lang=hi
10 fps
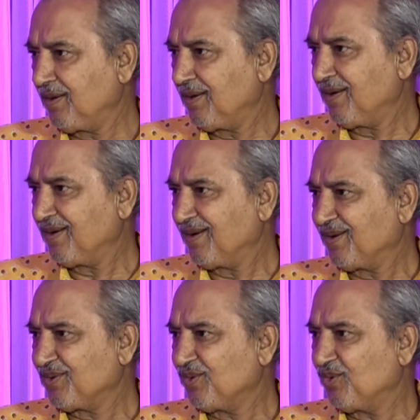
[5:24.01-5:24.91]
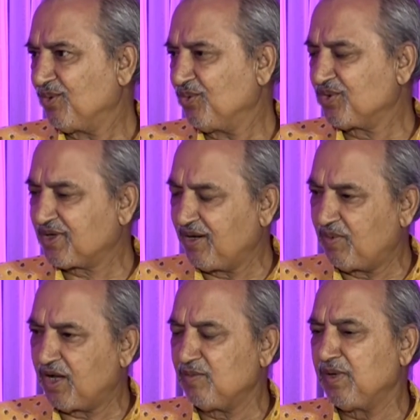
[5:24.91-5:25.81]
अच्छा तो उसके
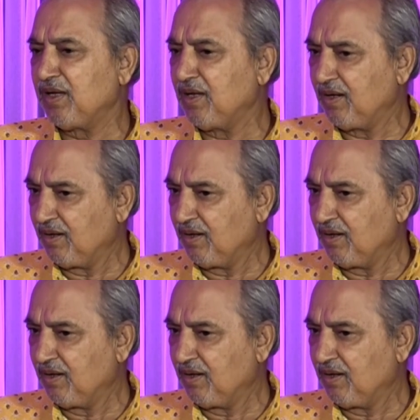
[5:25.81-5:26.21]
बाद मैंने